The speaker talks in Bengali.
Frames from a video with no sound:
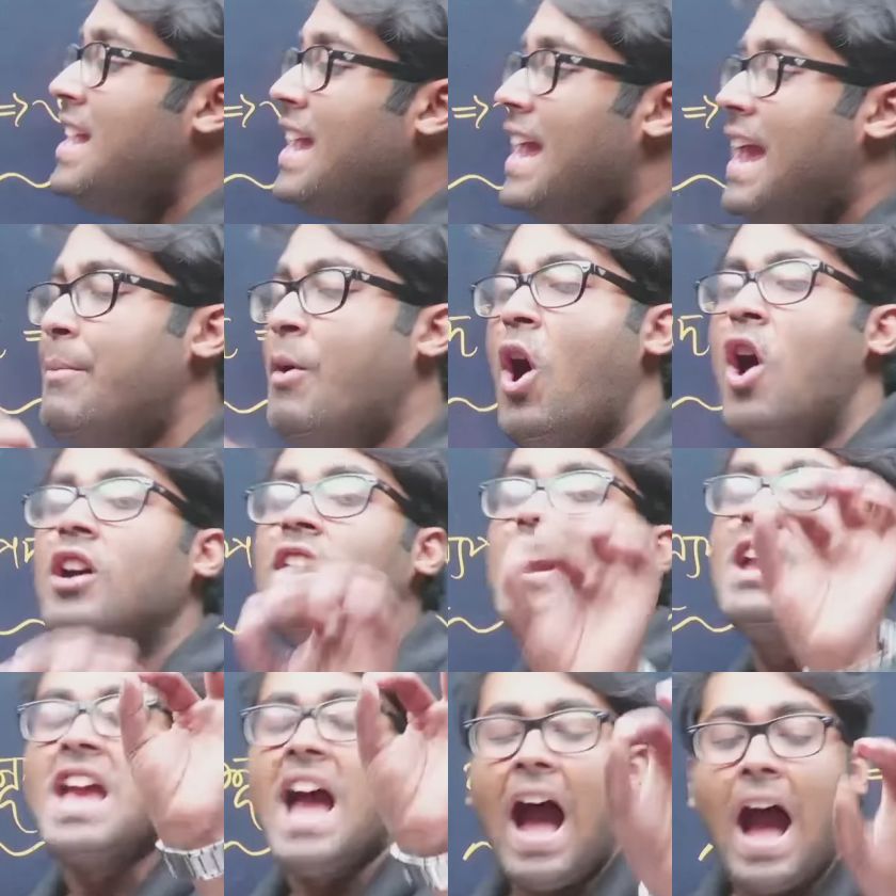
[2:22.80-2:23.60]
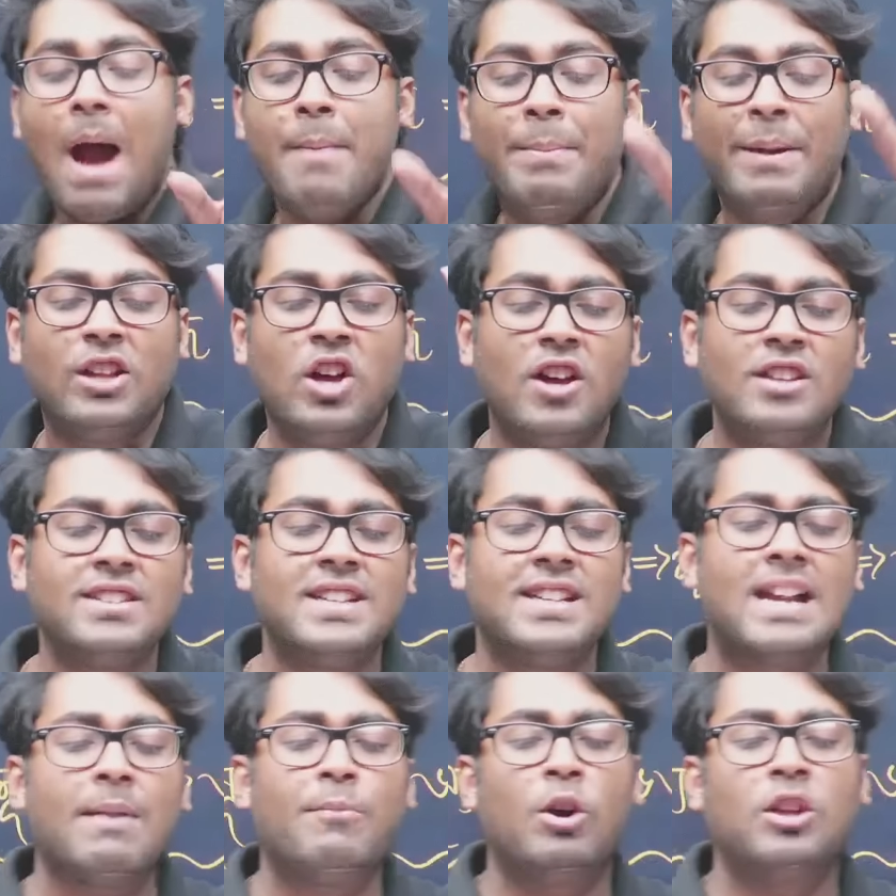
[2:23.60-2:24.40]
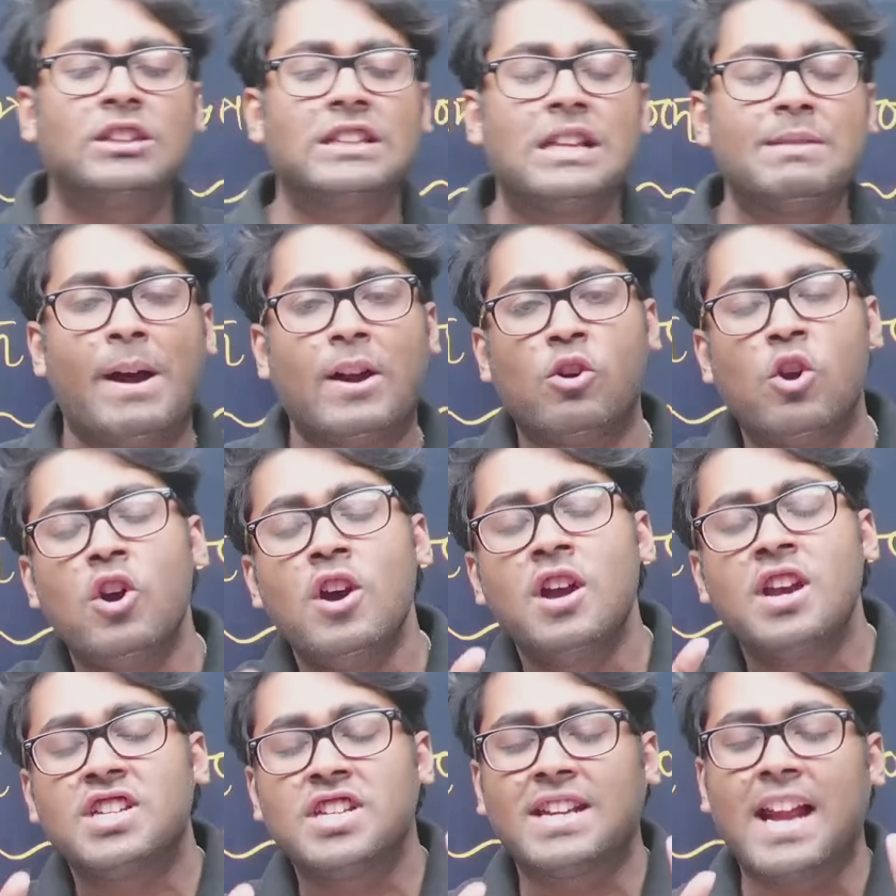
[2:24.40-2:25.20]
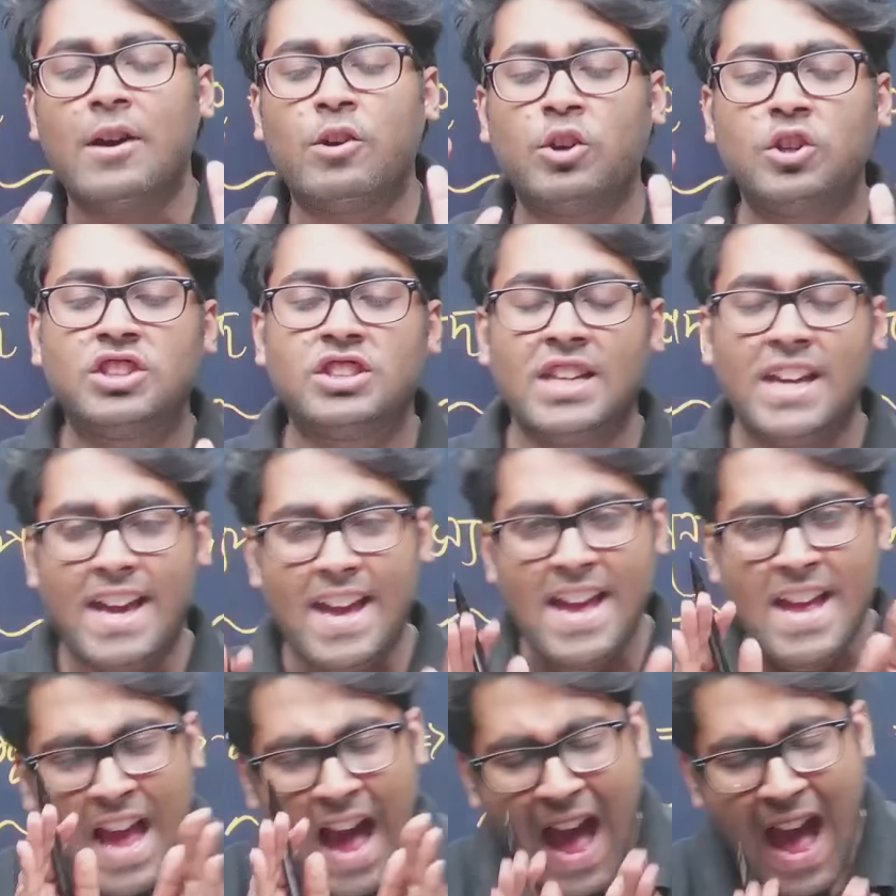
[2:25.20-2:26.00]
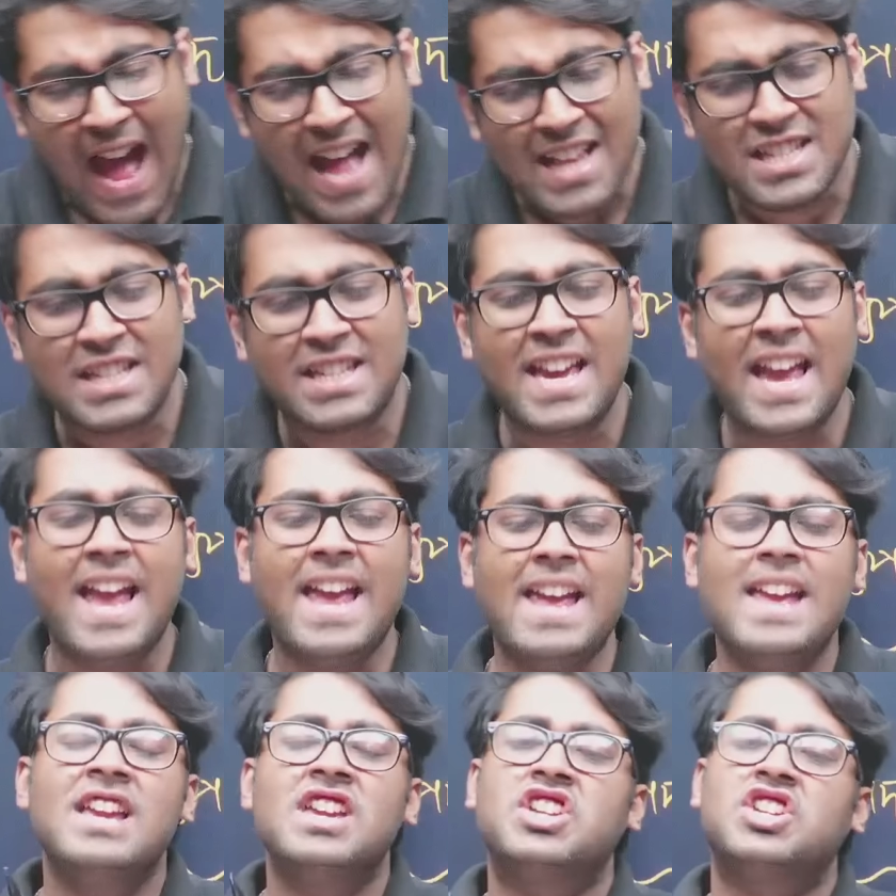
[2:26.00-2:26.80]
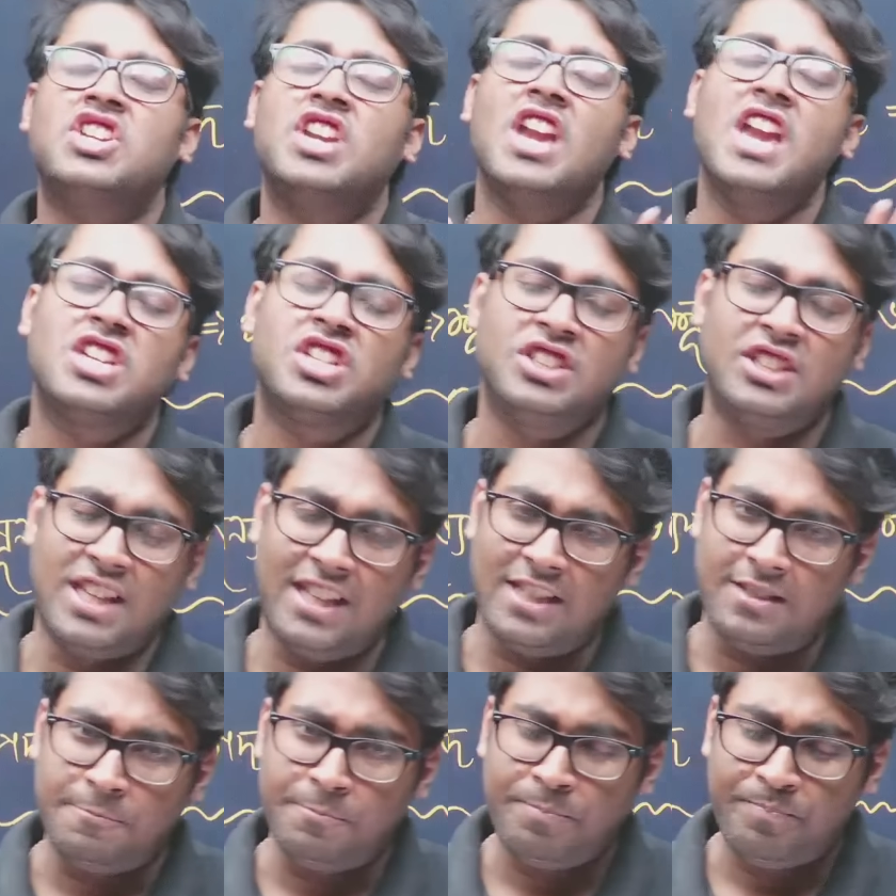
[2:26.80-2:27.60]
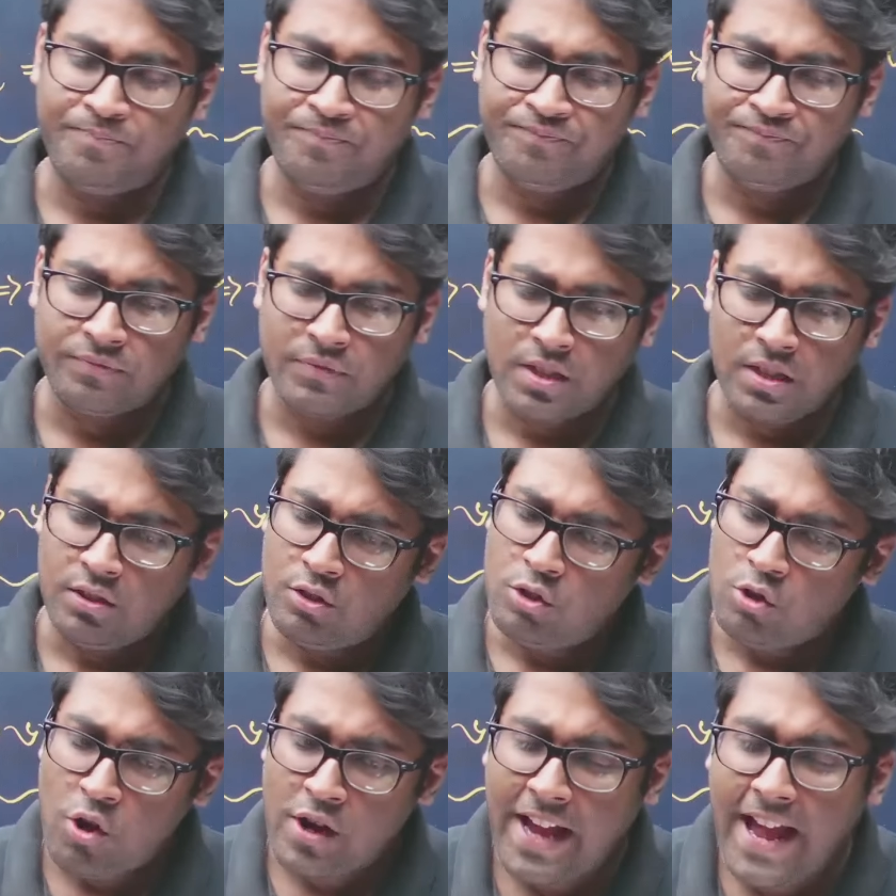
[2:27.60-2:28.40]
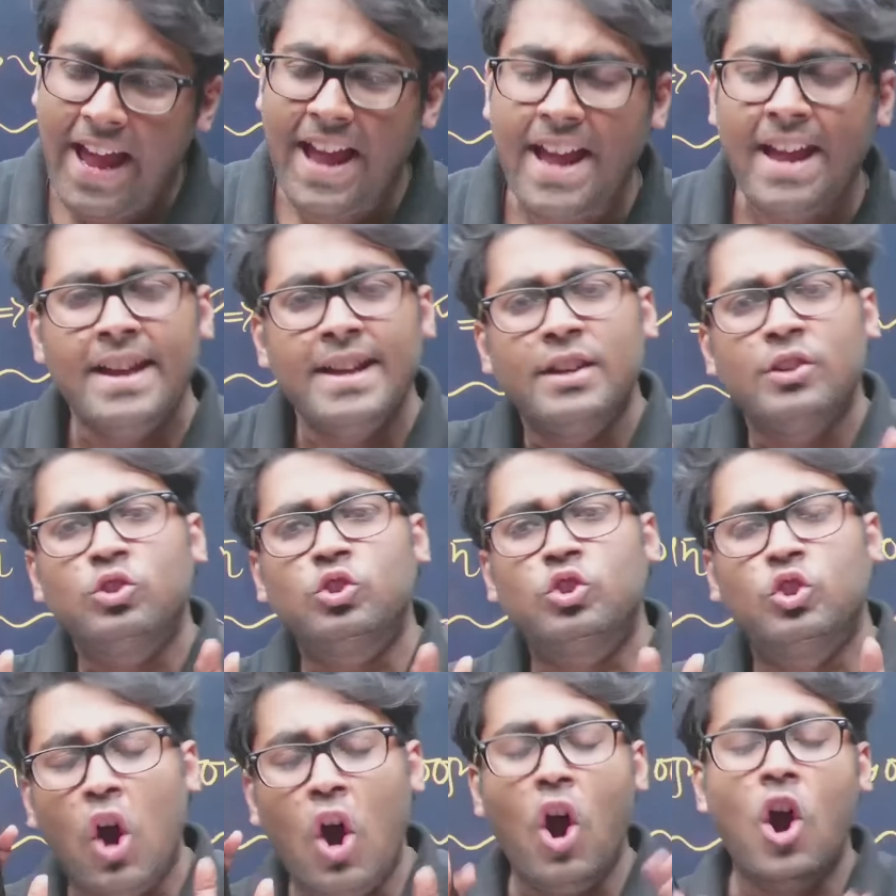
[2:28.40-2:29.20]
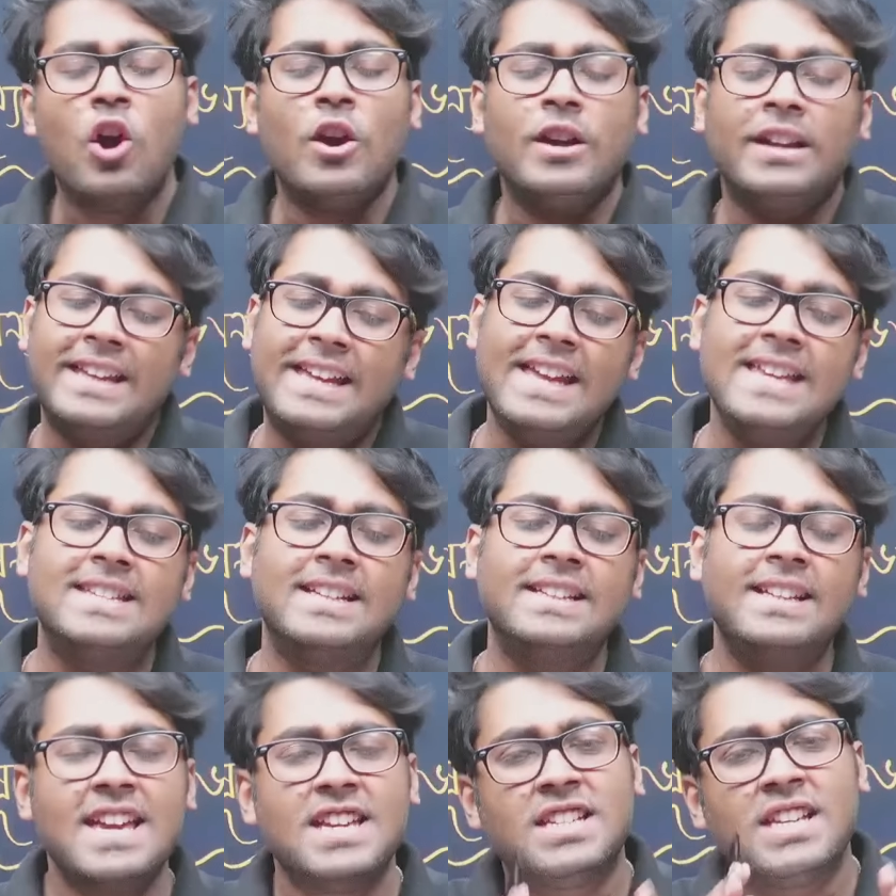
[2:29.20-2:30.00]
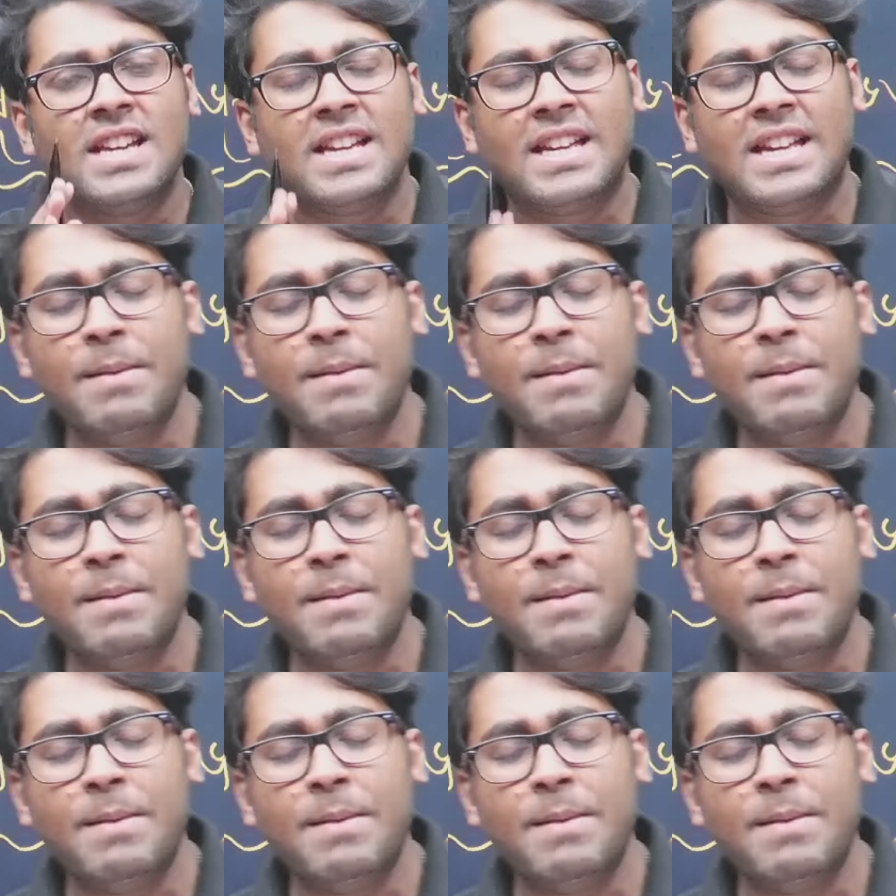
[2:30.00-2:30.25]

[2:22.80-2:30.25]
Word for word: এবং আবেদন যেটা বলতে পারো সেটা হচ্ছে আজকেই শেষ দিন ওকে তো কি জিনিস কি